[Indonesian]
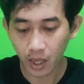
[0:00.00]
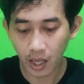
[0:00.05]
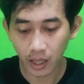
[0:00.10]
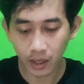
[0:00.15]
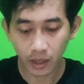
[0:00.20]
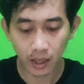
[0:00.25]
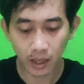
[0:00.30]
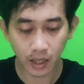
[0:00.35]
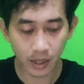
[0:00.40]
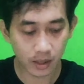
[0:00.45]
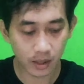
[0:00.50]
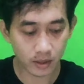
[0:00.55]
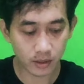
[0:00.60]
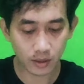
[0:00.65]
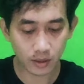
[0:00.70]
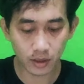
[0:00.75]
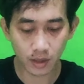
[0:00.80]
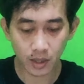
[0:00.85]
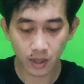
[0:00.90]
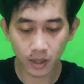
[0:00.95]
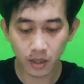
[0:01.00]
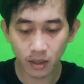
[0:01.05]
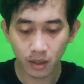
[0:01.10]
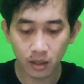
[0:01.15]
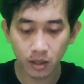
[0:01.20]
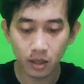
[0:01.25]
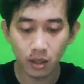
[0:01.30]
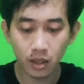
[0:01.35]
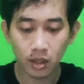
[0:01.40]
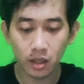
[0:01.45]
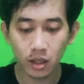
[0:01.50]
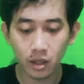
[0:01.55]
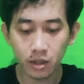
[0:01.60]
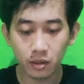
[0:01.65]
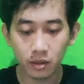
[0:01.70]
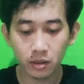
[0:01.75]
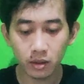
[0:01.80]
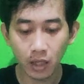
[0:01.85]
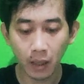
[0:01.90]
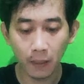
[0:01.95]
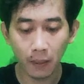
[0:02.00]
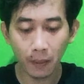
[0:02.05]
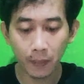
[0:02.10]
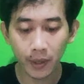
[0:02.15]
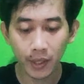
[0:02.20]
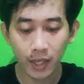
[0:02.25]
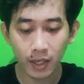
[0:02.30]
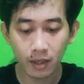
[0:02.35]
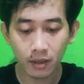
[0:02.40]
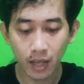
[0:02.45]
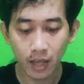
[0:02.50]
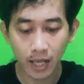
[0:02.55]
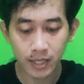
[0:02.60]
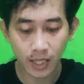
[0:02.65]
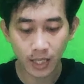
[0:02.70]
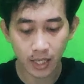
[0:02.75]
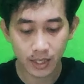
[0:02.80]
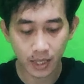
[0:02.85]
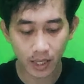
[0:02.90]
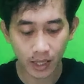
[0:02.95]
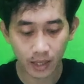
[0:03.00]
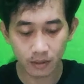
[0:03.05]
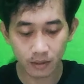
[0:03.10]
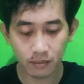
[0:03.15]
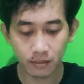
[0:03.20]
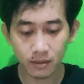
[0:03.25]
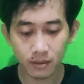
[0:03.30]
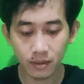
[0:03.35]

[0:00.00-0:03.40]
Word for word: agak uh, eh, gak apa-apa deh acak-acakan